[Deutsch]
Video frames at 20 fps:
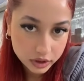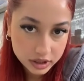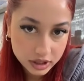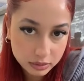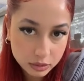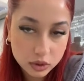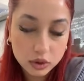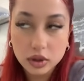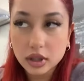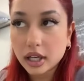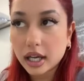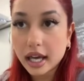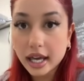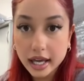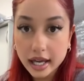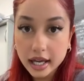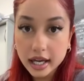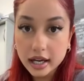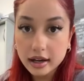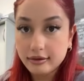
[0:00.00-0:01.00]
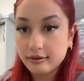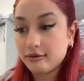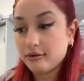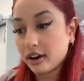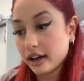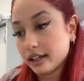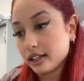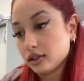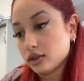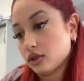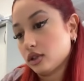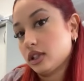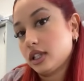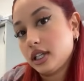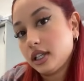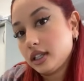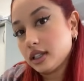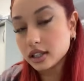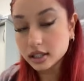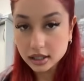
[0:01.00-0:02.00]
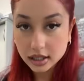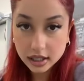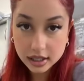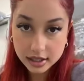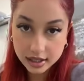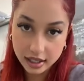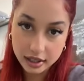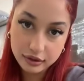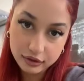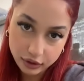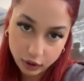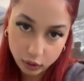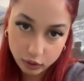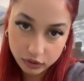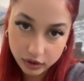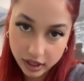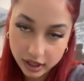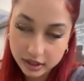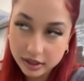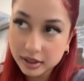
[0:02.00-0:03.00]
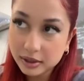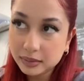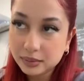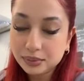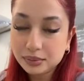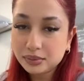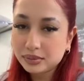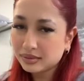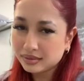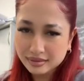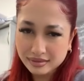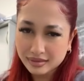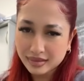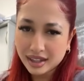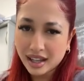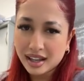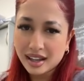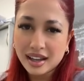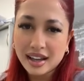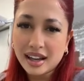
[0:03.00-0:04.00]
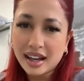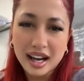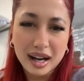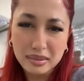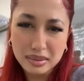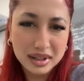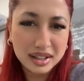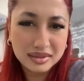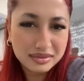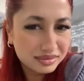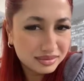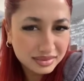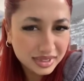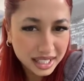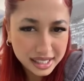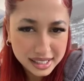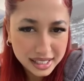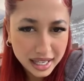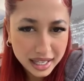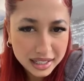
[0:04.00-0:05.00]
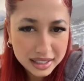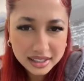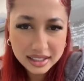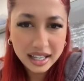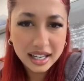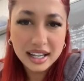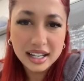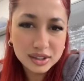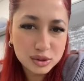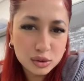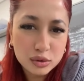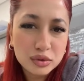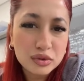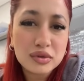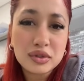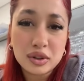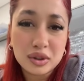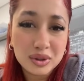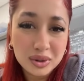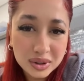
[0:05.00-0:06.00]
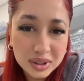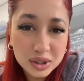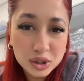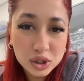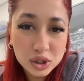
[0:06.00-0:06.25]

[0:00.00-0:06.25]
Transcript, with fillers: noch nichts von seinem Glück. Er weiß noch nicht, dass ich seine Frau werde. Aber ganz ehrlich, er kann sich auf jeden Fall